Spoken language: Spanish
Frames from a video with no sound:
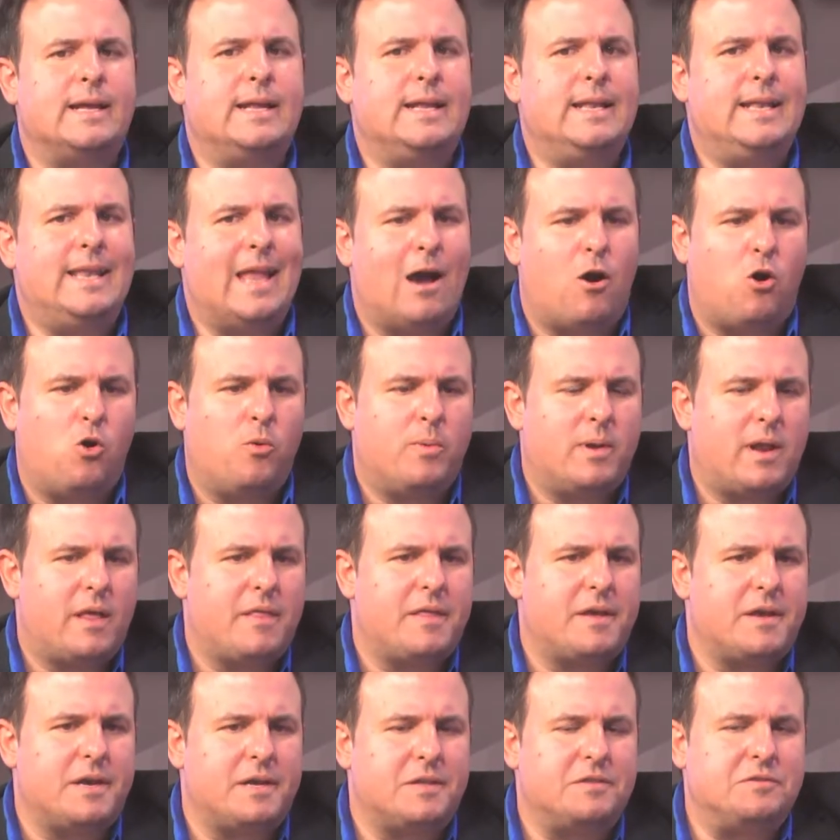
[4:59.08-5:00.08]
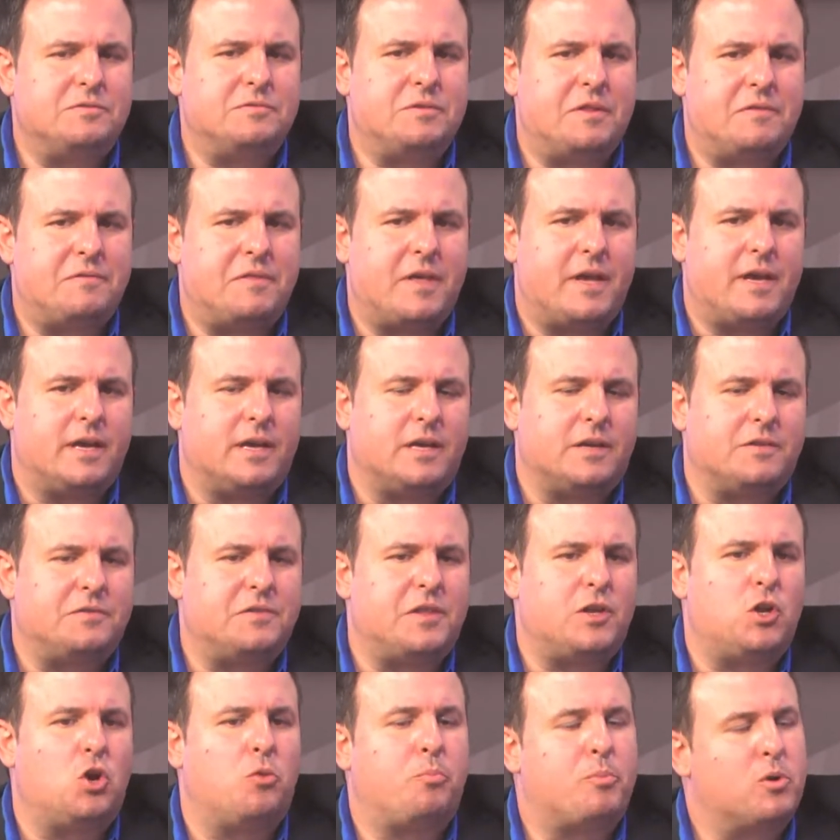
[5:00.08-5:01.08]
la obra de,
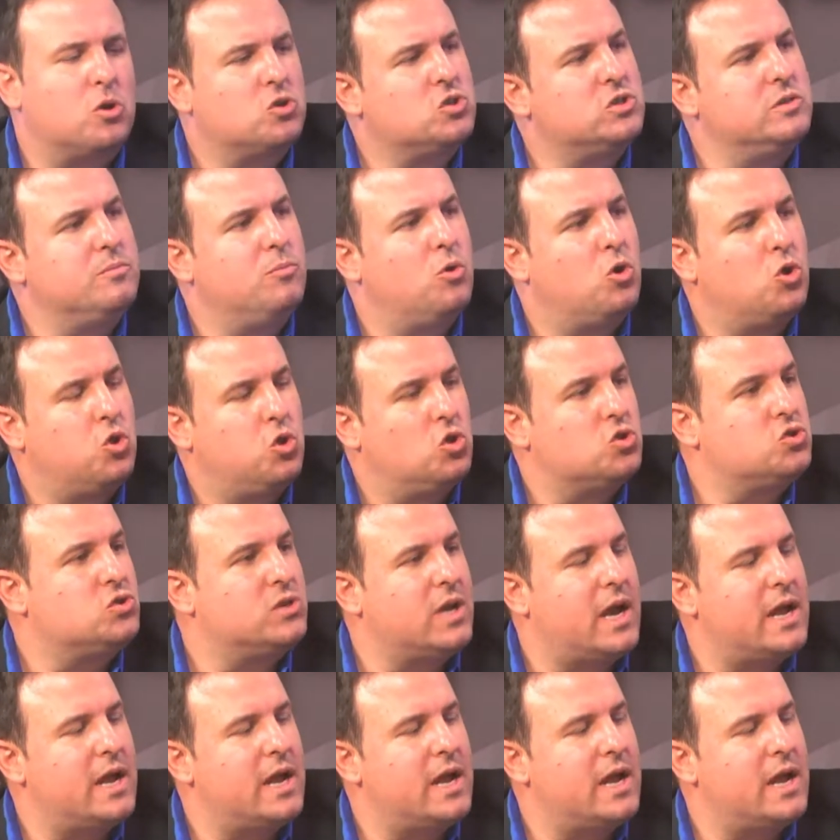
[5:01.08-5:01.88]
los próximos dos